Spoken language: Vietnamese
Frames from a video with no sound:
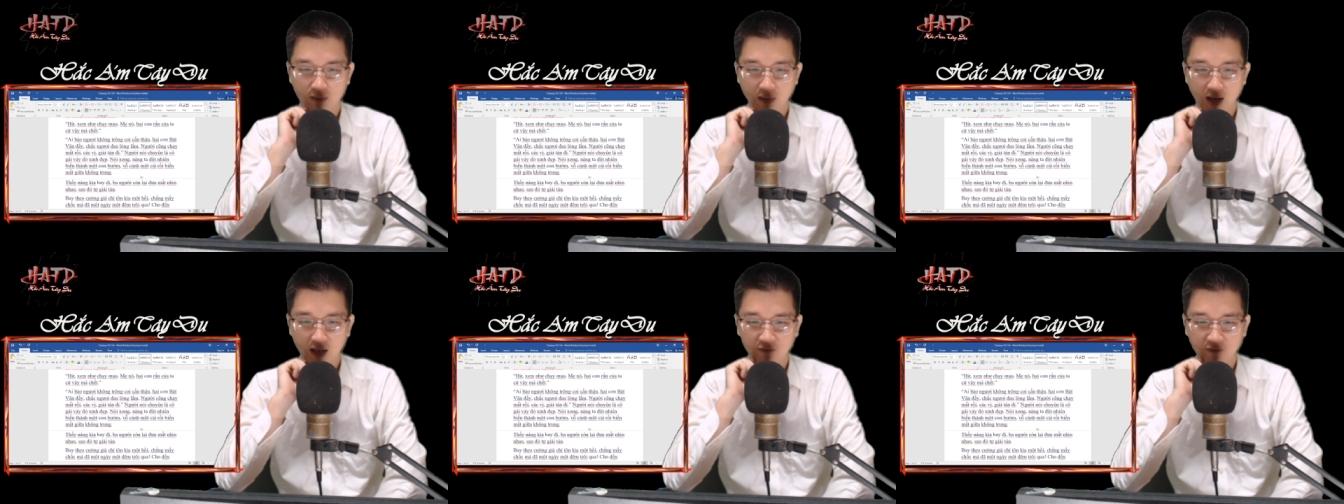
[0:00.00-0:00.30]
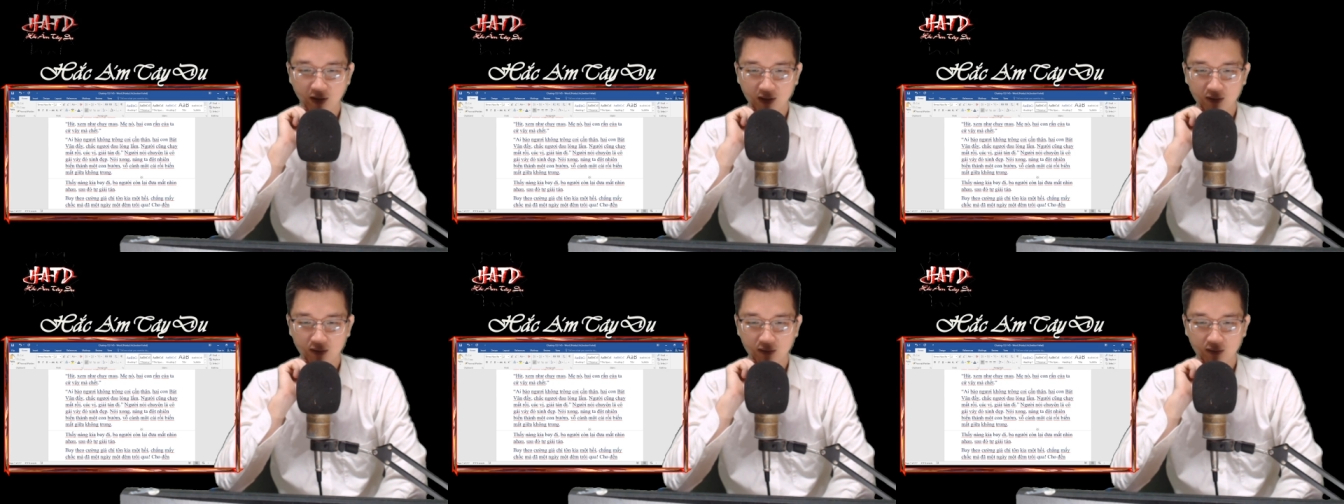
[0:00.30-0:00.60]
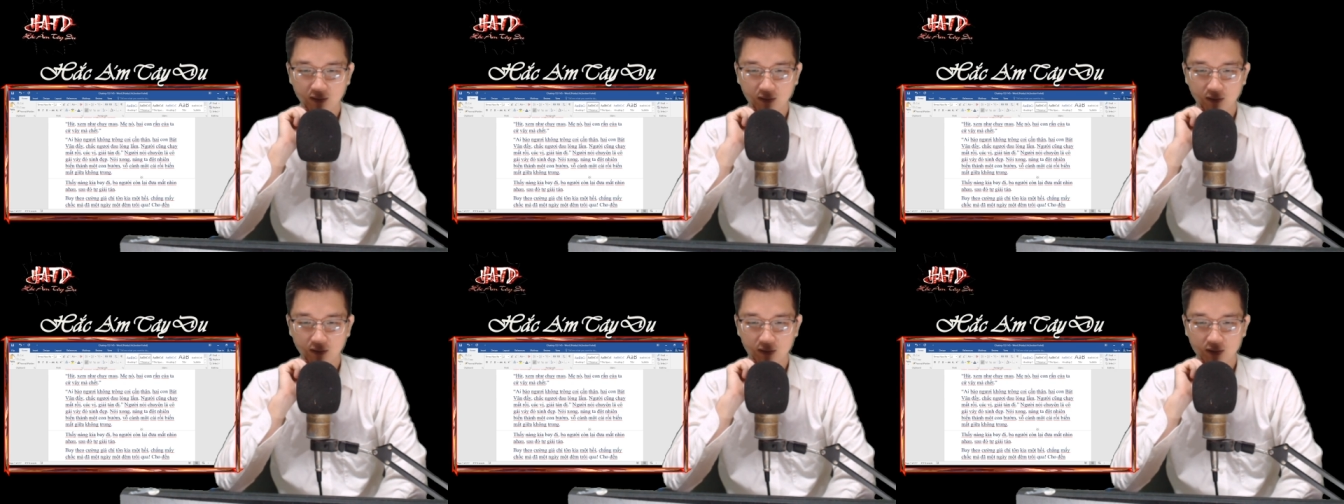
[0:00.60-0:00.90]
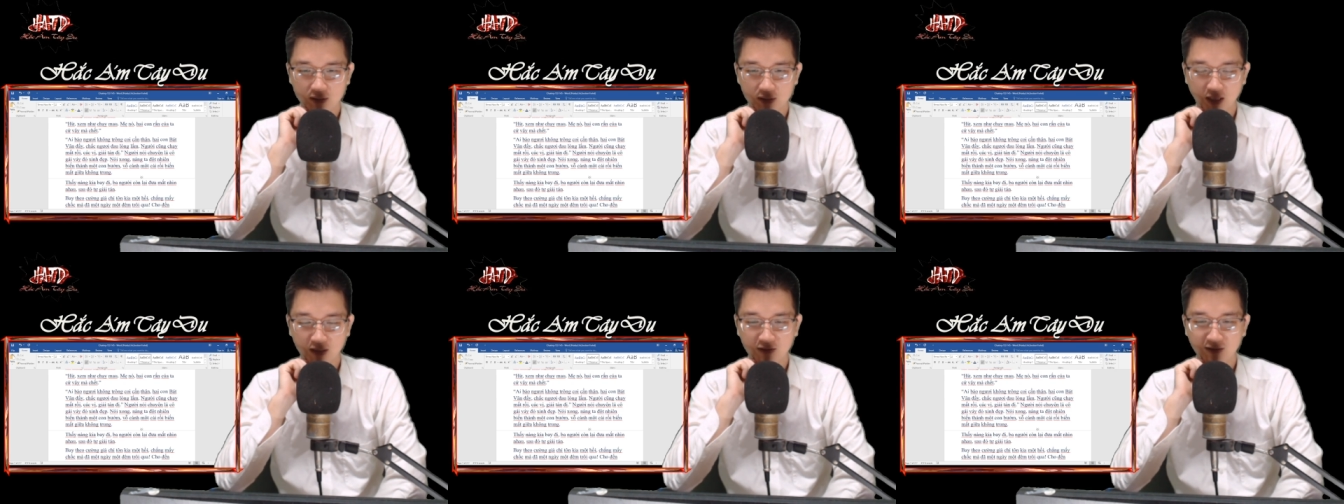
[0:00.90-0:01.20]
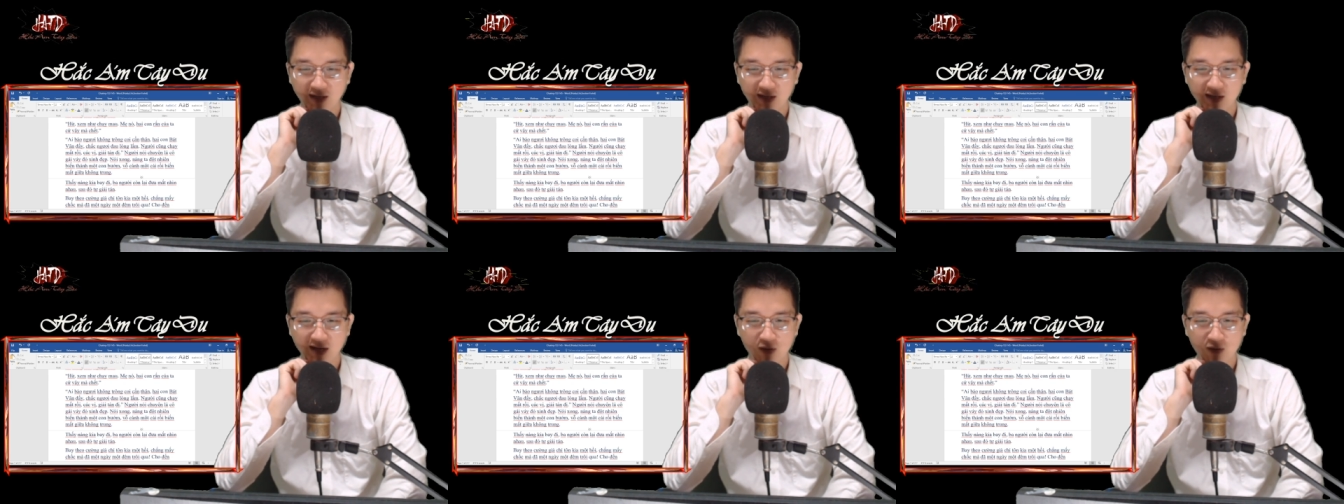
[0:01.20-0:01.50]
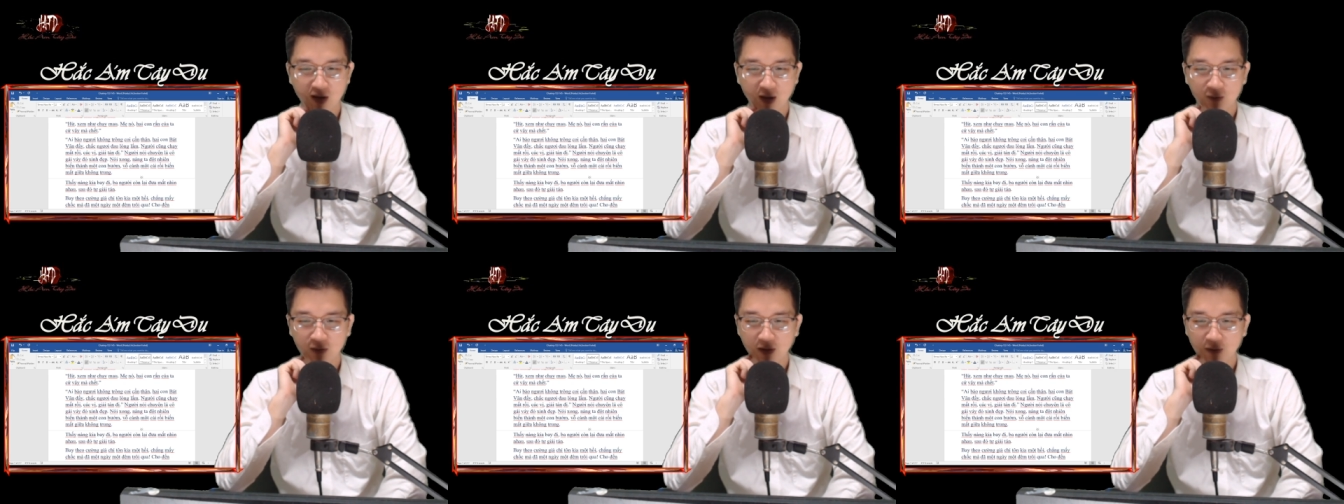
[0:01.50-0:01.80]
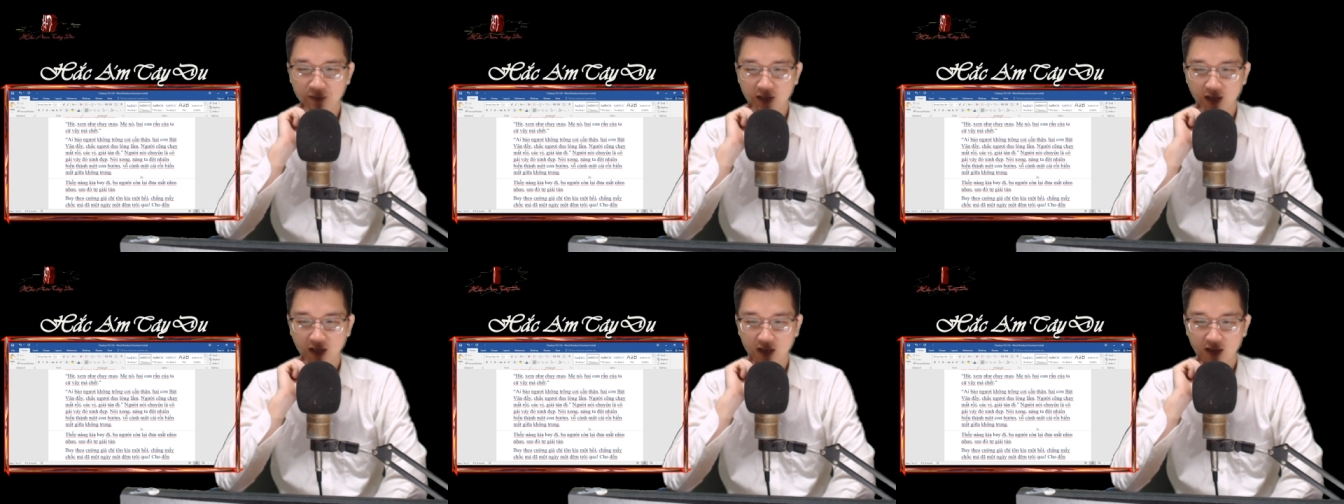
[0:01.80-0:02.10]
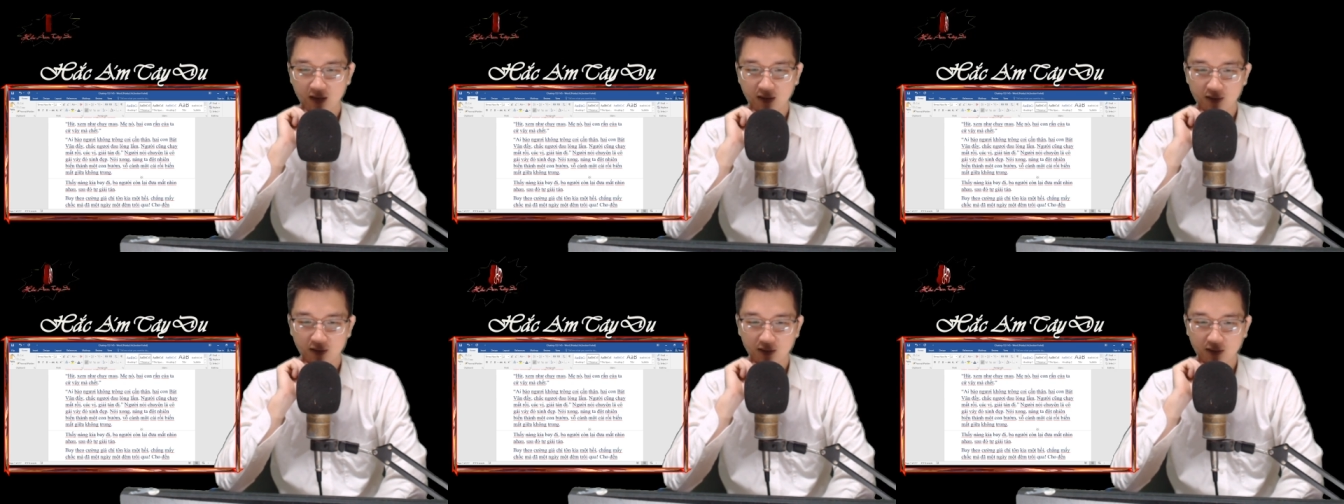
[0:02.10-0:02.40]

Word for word: bát văn, chắc người đau lòng lắm nhỉ.